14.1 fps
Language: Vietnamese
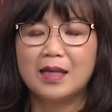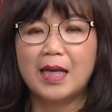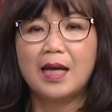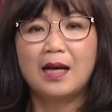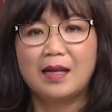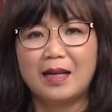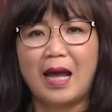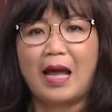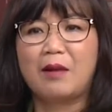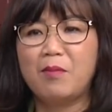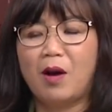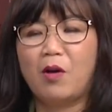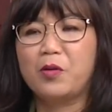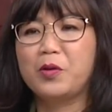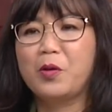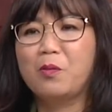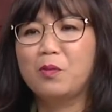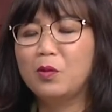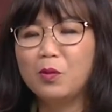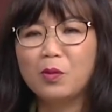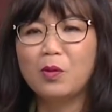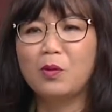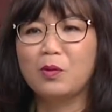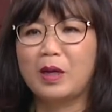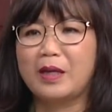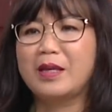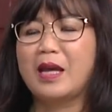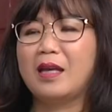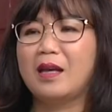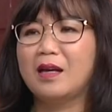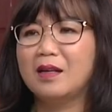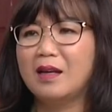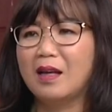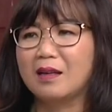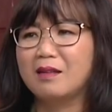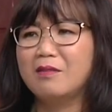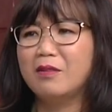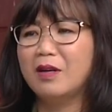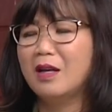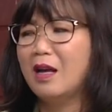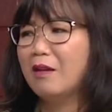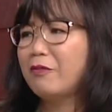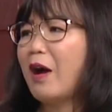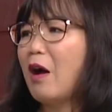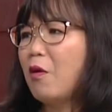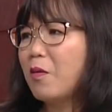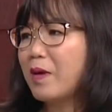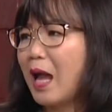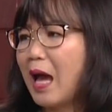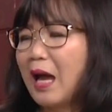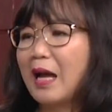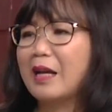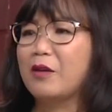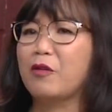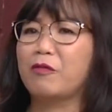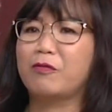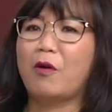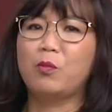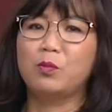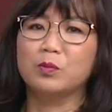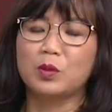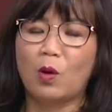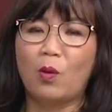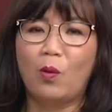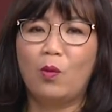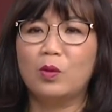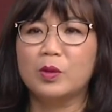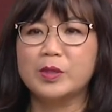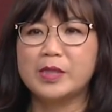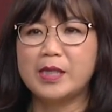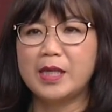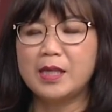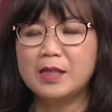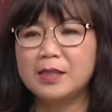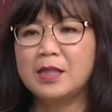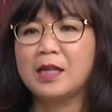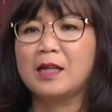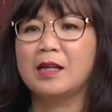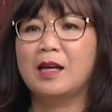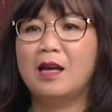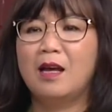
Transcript: cái hình ảnh mà họ dùng luôn luôn là vậy hết là cứ pháo đài rồi phòng thủ rồi chiến dịch